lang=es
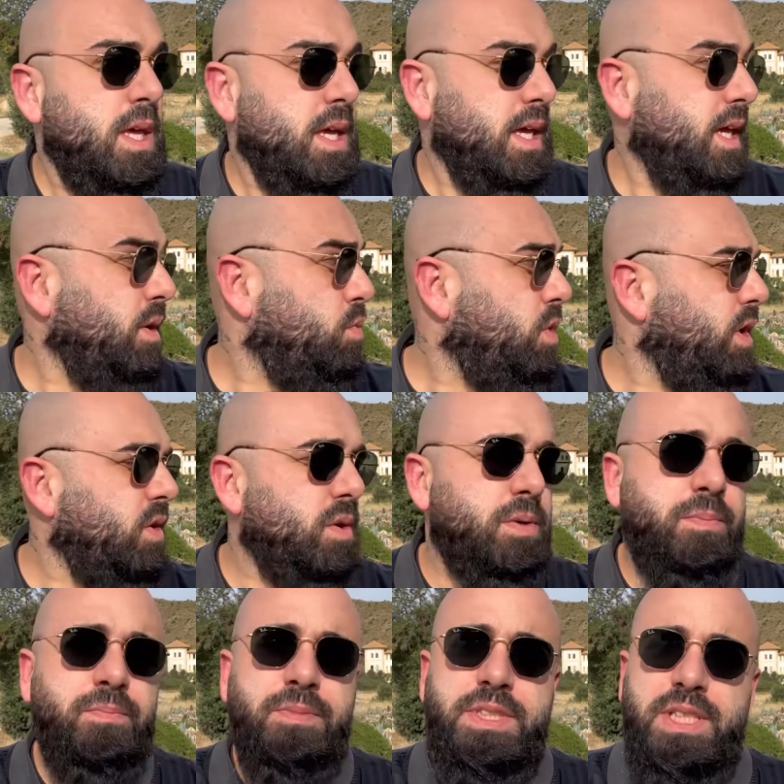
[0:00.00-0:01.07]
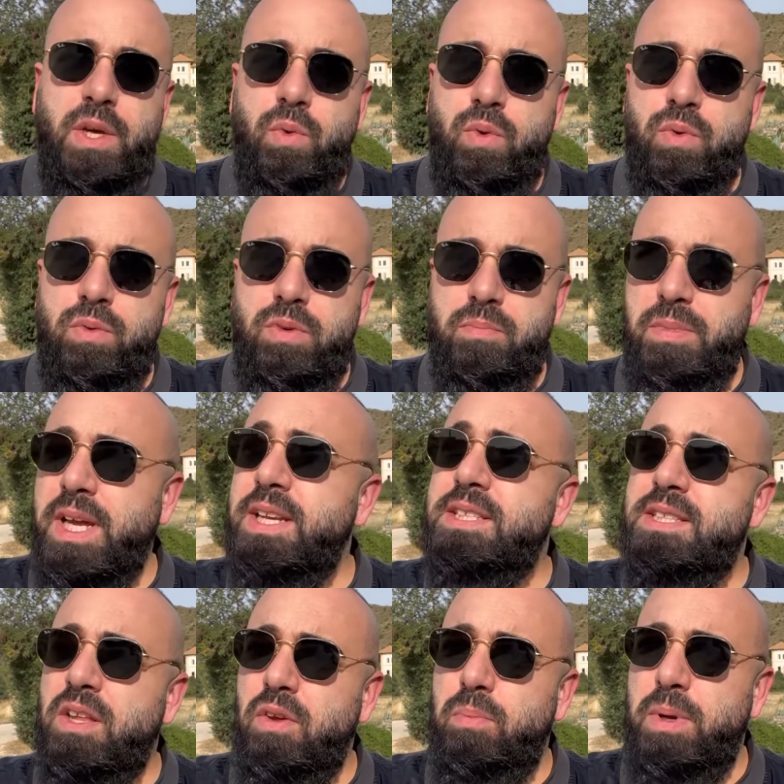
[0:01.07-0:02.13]
Y bueno, según me han
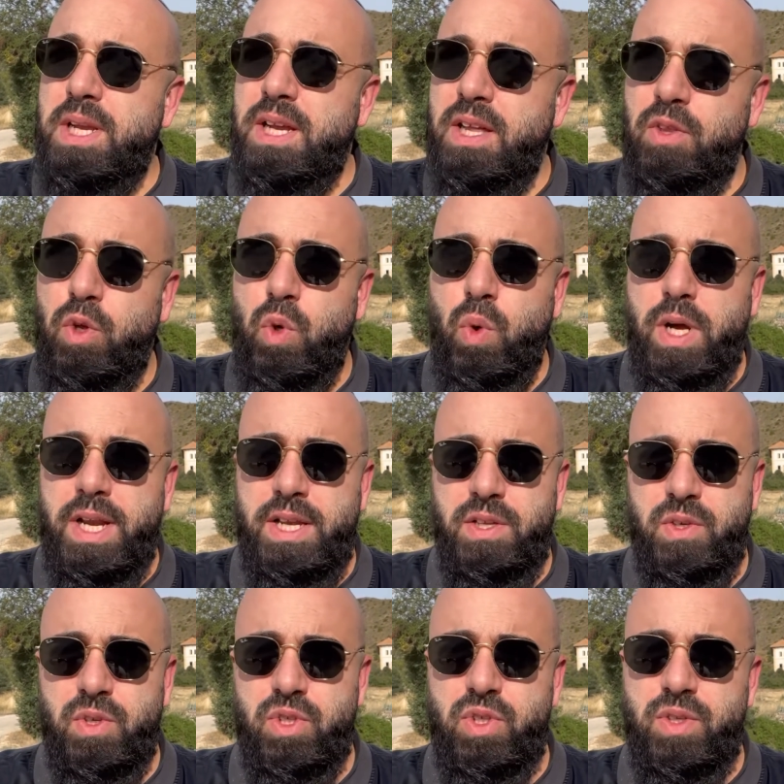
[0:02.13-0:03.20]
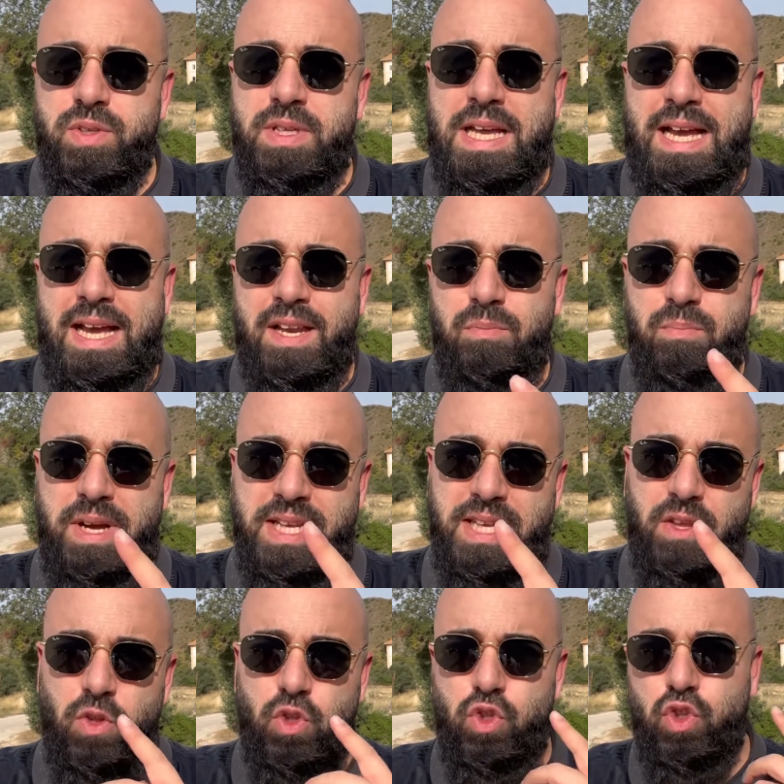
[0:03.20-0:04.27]
estado explicando lugareños, han
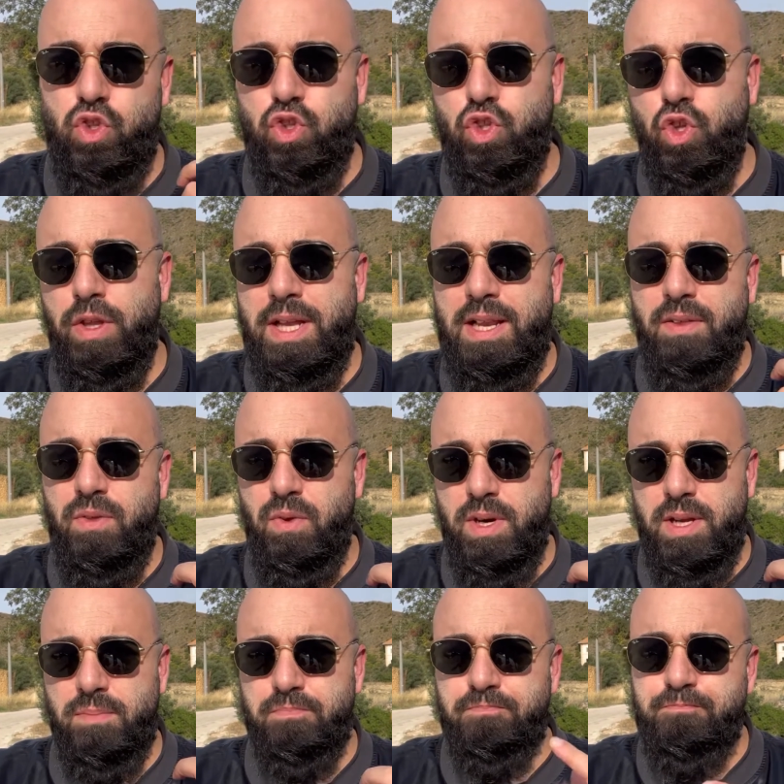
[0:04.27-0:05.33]
vallado toda la zona,